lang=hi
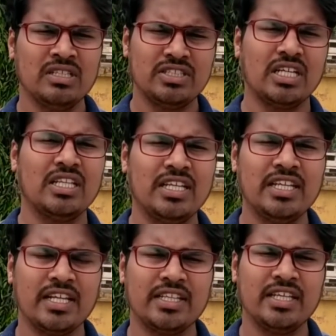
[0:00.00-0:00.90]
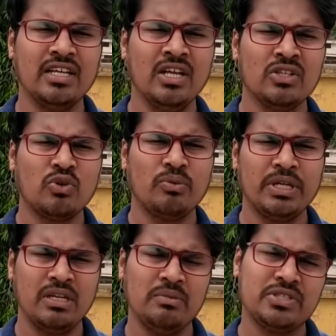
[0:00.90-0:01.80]
ज़्यादा नहीं रहती है तो
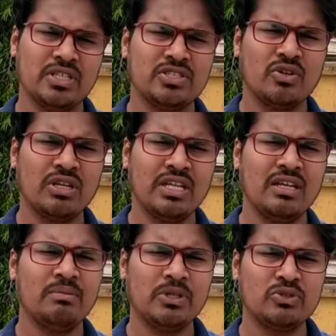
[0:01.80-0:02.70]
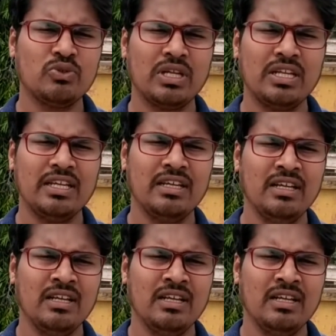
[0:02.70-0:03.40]
मिनरल मिक्सचर ज़रूरी है पशु के लिए